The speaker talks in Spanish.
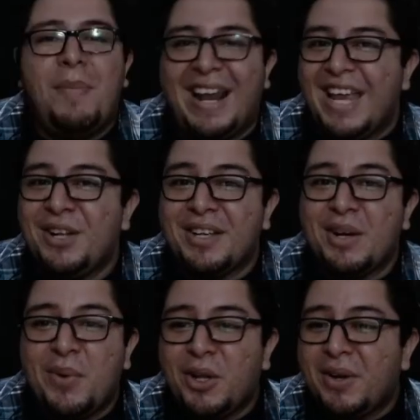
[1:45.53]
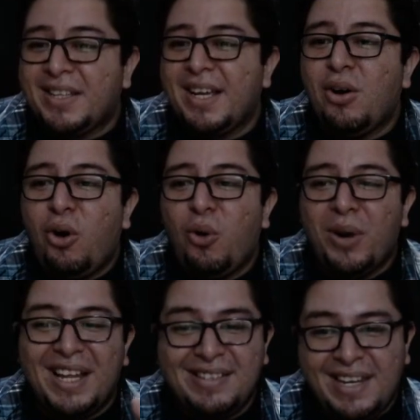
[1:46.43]
Para ello te recuerdo que tengo
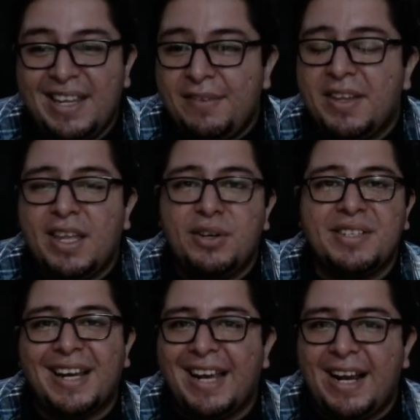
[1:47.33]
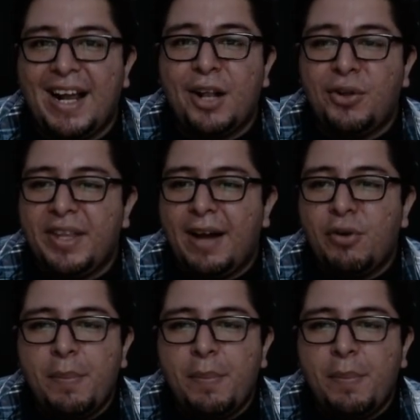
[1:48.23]
una serie de videos en el canal donde hablo